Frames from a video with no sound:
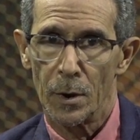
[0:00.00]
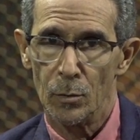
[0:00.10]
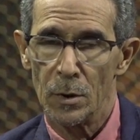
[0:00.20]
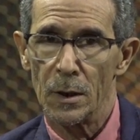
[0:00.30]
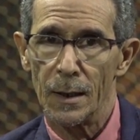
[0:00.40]

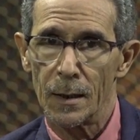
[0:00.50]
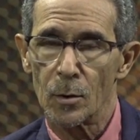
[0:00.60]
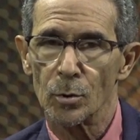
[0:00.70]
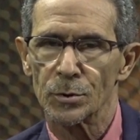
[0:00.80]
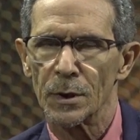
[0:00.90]
una de las
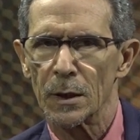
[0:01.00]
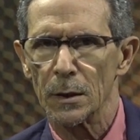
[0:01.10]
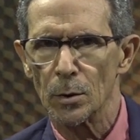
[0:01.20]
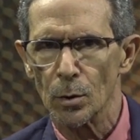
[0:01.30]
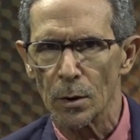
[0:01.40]
cosas
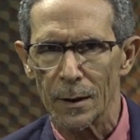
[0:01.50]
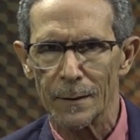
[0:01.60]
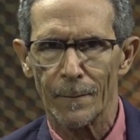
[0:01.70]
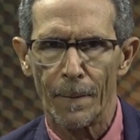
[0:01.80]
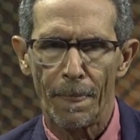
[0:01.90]
que toca